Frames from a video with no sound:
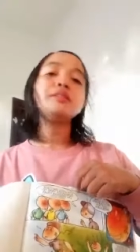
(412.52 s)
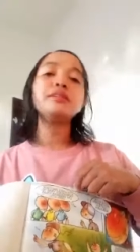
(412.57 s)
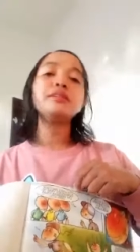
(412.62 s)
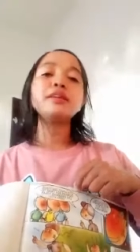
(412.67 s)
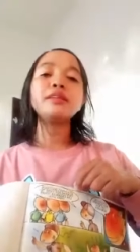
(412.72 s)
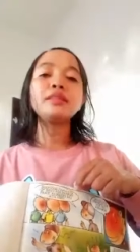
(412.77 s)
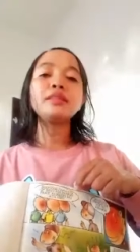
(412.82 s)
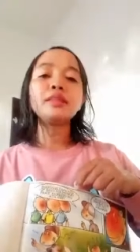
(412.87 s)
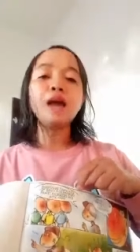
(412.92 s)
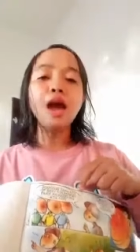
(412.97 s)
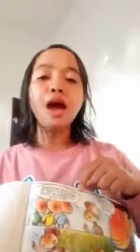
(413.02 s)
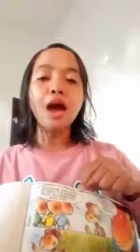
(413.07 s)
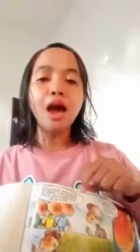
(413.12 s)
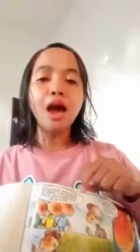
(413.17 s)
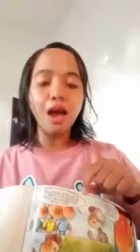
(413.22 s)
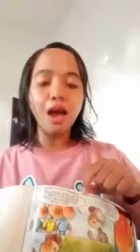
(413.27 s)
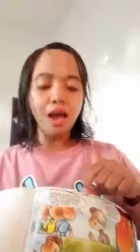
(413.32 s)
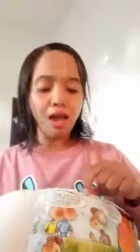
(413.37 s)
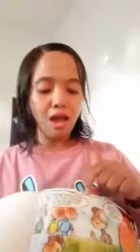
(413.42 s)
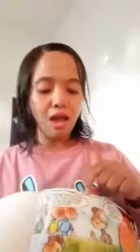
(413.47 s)

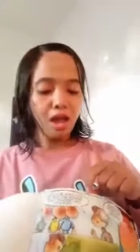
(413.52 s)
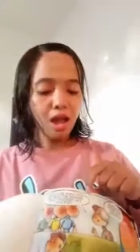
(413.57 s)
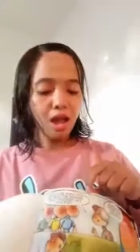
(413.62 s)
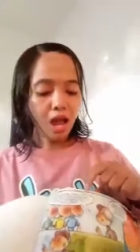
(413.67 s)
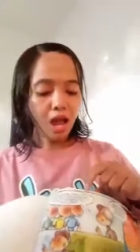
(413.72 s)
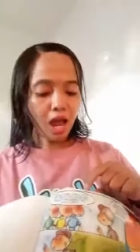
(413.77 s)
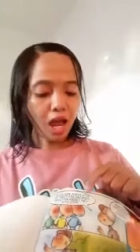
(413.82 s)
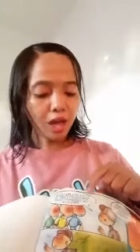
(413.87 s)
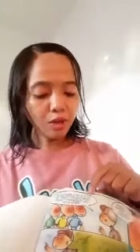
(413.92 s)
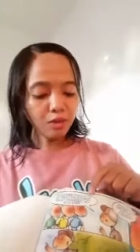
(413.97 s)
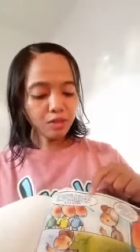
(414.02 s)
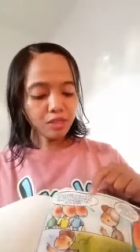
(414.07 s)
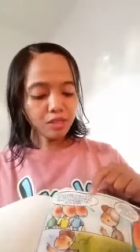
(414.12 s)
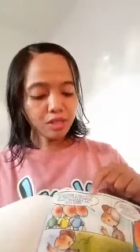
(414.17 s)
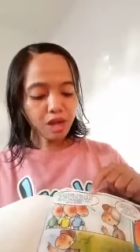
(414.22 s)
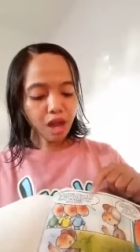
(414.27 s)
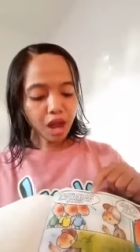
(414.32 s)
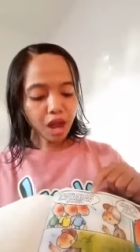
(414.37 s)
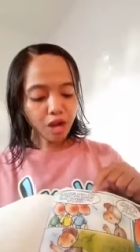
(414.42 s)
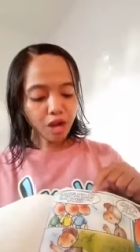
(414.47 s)
Kita harus
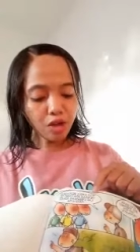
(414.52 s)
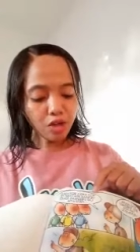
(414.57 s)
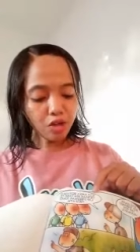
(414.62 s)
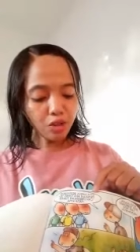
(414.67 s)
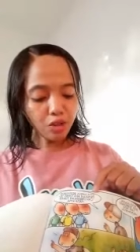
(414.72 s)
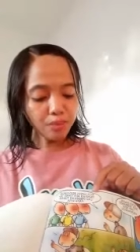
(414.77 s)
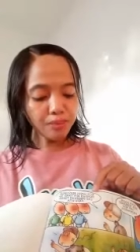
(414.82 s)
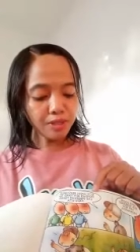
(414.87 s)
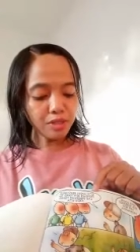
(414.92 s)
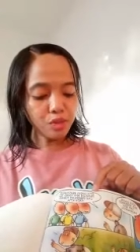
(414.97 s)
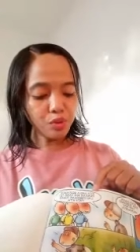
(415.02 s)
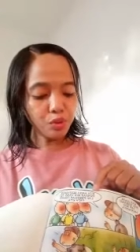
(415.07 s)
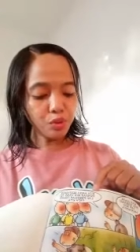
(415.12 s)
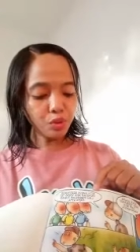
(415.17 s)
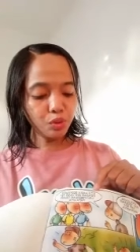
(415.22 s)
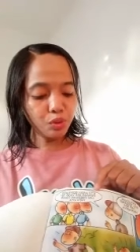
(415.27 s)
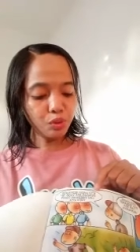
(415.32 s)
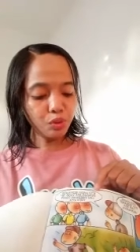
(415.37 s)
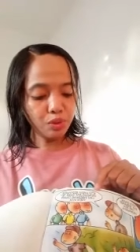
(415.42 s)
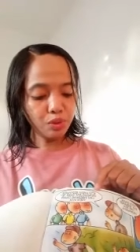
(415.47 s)
selalu
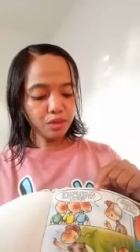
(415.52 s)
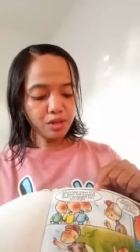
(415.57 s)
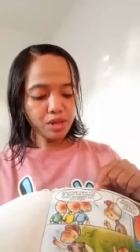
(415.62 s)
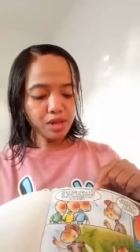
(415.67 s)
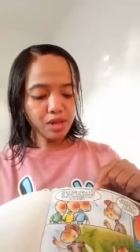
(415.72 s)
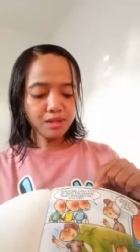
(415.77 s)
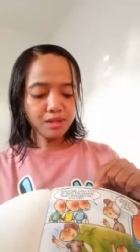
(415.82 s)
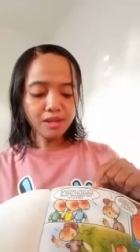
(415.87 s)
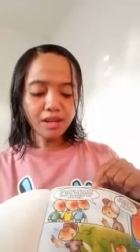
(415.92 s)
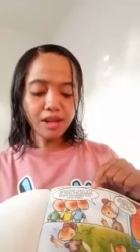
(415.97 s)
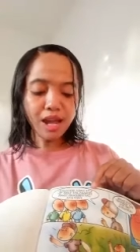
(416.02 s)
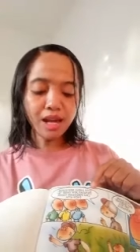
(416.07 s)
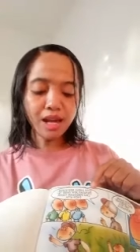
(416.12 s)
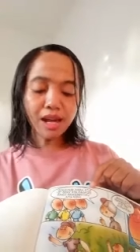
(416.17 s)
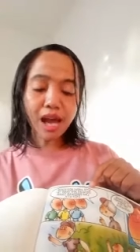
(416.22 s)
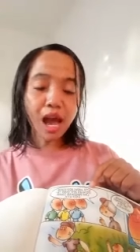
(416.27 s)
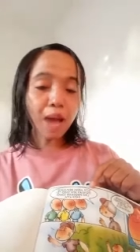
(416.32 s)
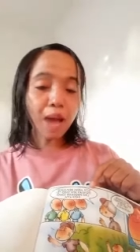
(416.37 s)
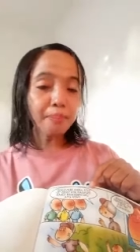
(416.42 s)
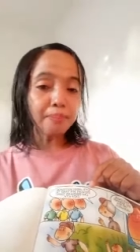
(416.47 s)
bersyukur
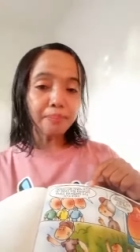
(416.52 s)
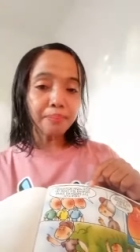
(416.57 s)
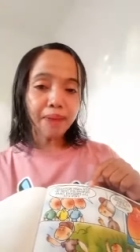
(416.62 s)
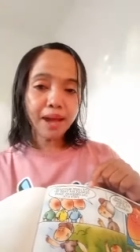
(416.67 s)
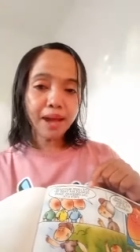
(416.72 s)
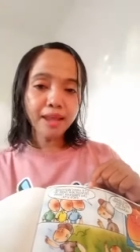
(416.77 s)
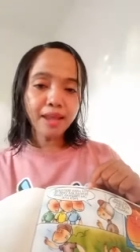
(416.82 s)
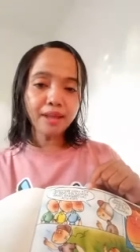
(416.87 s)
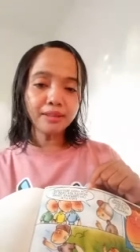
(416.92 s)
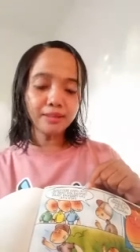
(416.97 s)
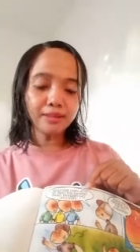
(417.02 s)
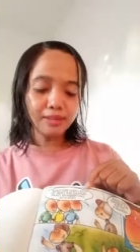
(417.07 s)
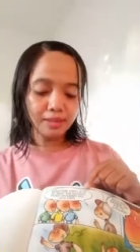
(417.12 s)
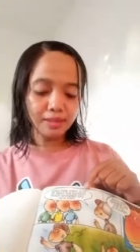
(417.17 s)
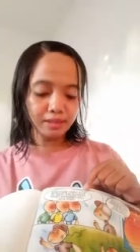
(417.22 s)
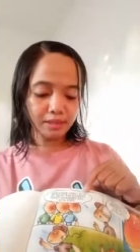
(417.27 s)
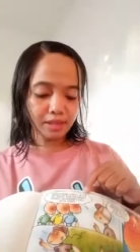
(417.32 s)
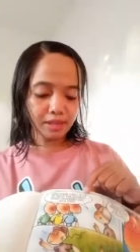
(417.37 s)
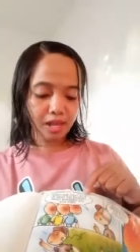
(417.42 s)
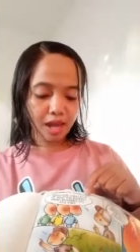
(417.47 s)
dengan apa yang
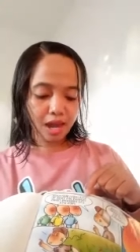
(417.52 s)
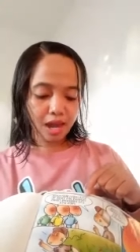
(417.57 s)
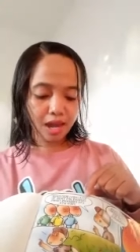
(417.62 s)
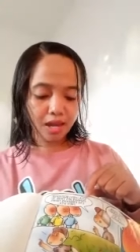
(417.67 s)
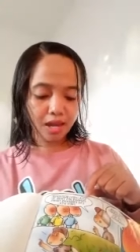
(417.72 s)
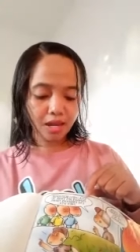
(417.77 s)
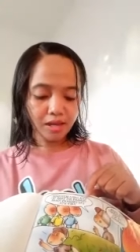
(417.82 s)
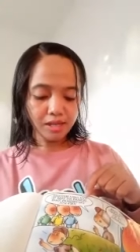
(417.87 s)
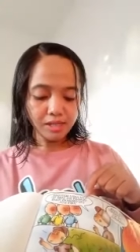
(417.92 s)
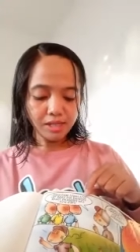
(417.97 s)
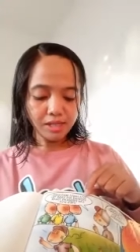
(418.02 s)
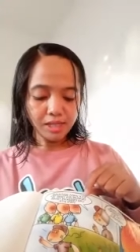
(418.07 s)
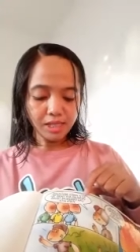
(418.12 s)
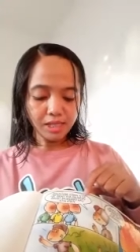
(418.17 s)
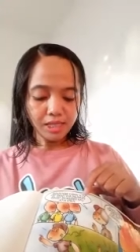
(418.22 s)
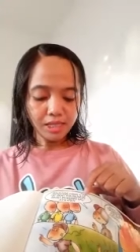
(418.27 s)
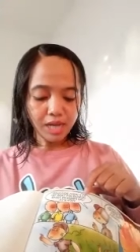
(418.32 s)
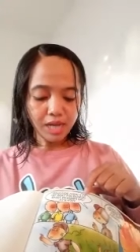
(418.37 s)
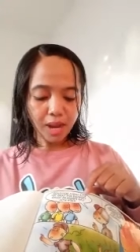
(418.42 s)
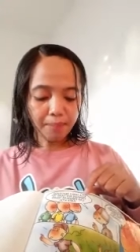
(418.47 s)
kita
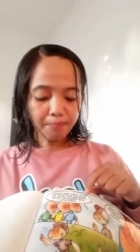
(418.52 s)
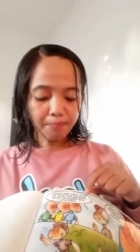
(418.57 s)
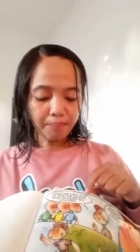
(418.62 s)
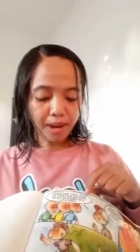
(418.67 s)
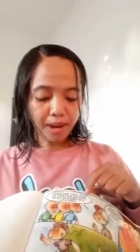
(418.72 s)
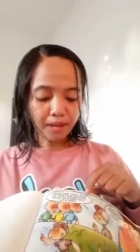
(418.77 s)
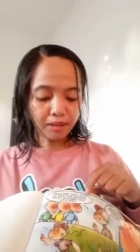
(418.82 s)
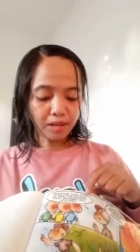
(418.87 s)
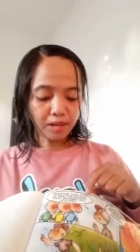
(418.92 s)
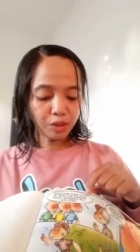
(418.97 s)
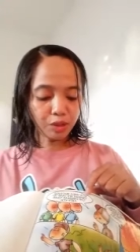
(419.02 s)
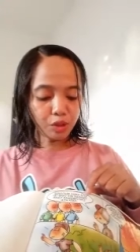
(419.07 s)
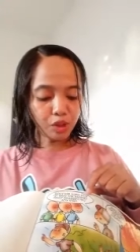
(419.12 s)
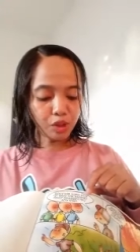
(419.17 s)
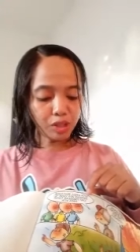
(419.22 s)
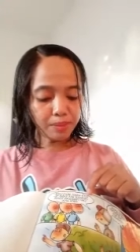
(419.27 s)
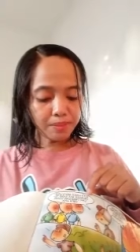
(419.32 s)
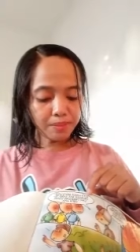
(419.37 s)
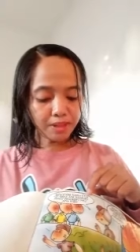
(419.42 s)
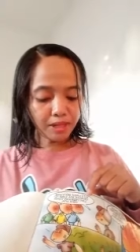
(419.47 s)
dapat atau
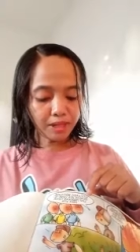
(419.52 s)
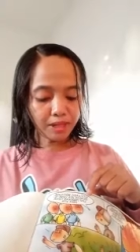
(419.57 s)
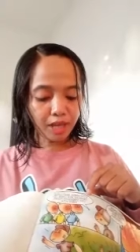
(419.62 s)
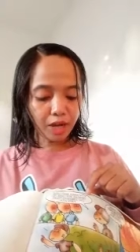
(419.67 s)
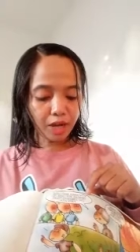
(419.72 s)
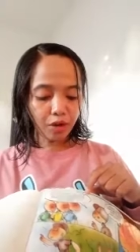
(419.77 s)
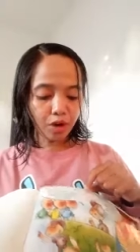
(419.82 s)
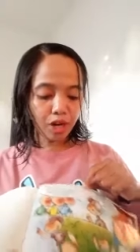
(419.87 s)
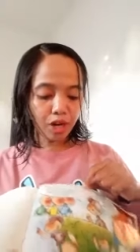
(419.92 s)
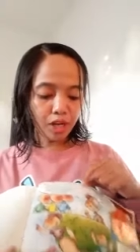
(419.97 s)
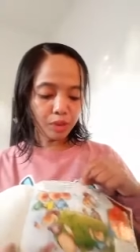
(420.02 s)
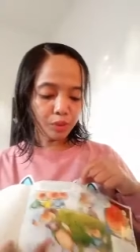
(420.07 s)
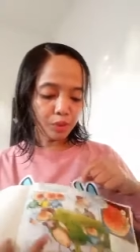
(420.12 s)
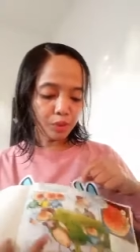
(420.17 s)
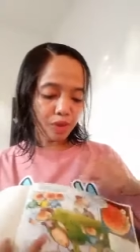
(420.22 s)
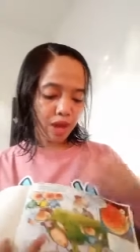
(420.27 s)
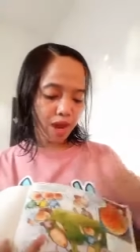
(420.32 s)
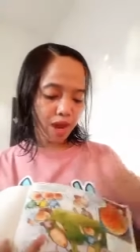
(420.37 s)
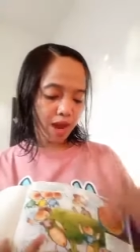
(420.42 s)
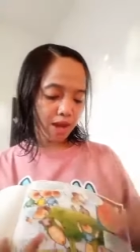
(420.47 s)
diberikan oleh
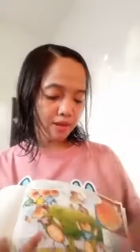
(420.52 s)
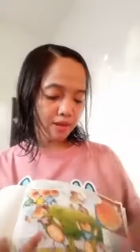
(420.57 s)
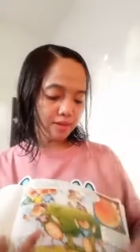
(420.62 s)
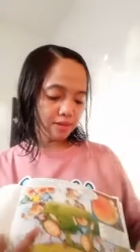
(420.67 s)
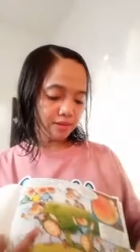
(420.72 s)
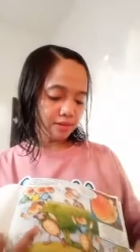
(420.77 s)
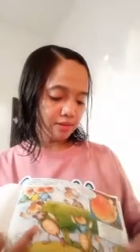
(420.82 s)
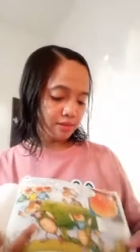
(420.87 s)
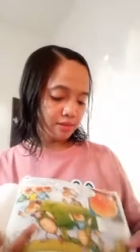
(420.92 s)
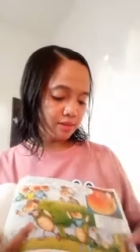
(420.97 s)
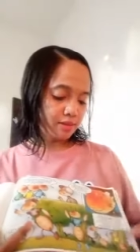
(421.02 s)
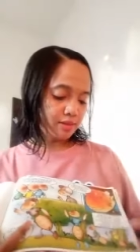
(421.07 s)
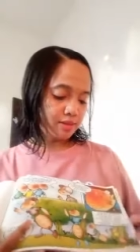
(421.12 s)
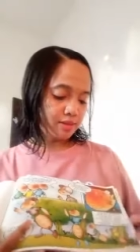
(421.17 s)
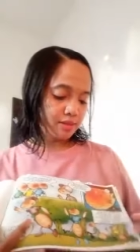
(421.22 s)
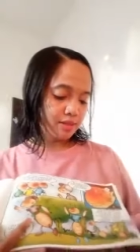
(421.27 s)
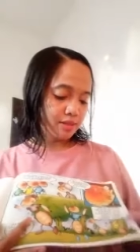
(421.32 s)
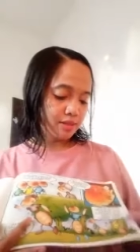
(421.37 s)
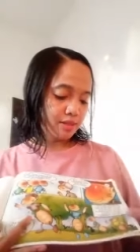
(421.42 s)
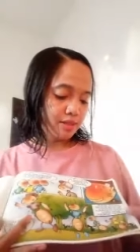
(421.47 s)
Tuhan.
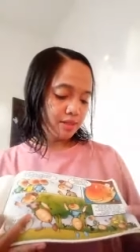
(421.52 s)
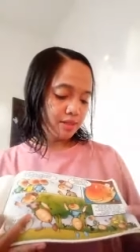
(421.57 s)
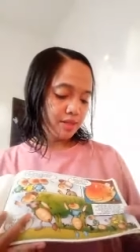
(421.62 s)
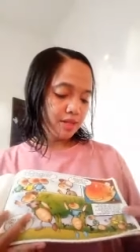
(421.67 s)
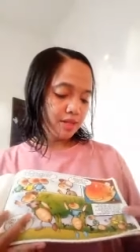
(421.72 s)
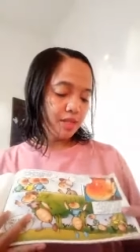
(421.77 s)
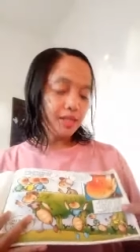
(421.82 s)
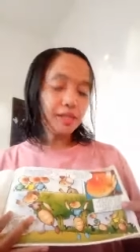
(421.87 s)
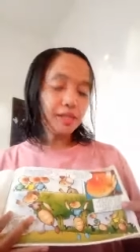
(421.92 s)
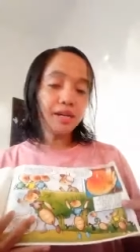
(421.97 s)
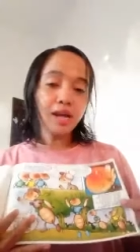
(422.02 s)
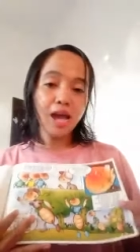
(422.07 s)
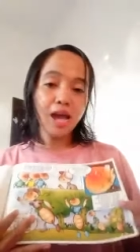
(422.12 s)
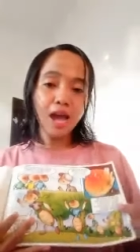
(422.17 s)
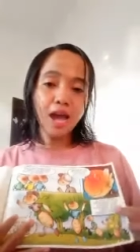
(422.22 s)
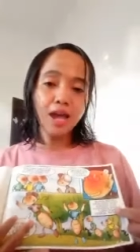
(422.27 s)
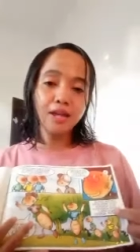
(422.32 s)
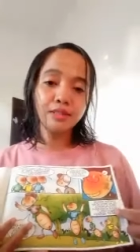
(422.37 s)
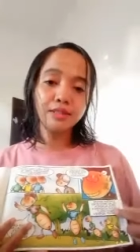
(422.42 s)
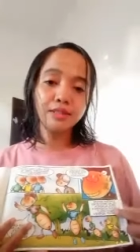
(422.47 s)

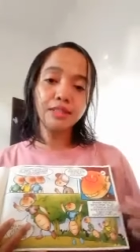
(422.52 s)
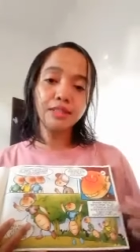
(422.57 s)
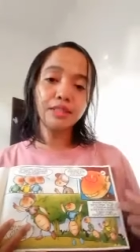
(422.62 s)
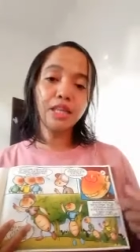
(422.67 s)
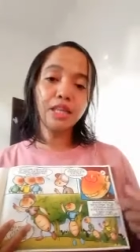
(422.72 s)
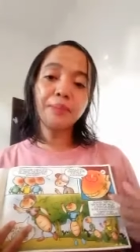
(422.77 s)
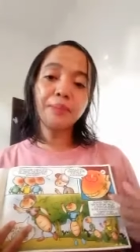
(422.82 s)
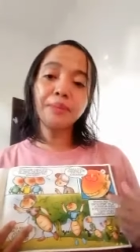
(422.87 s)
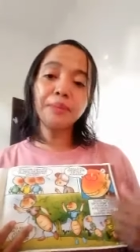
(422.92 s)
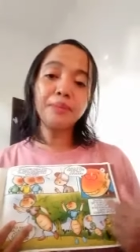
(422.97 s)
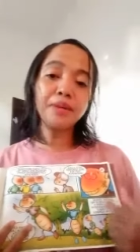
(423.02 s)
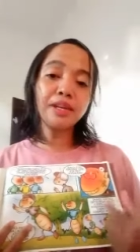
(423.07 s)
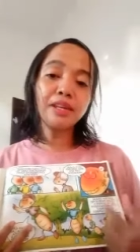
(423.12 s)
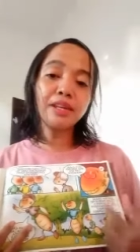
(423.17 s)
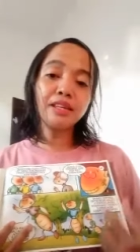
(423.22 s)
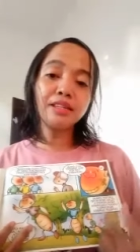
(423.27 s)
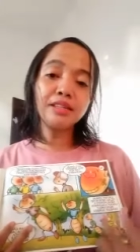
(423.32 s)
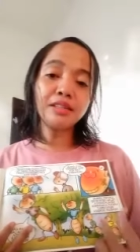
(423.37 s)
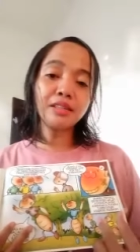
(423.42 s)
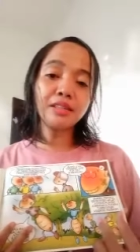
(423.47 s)
Nah, kita
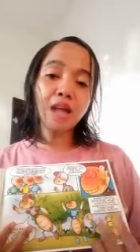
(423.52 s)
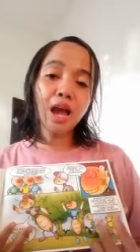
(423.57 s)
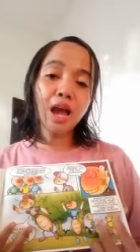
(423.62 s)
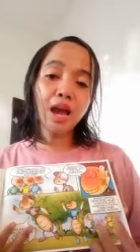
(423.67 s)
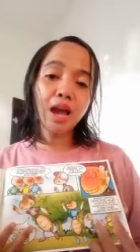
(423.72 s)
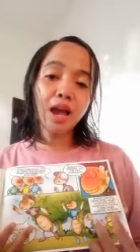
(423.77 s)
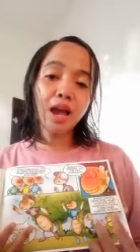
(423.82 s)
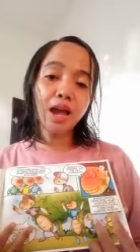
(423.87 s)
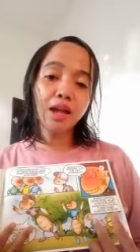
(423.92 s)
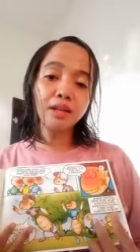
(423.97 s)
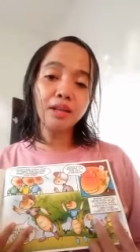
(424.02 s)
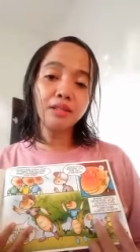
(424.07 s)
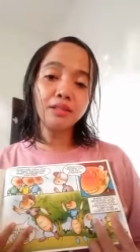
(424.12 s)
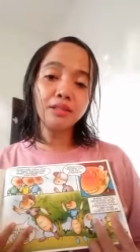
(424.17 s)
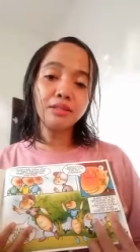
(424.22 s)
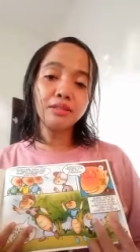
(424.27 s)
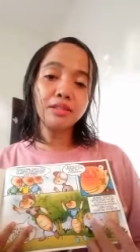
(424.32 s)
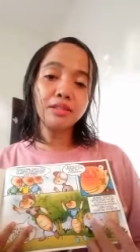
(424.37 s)
memiliki tangan,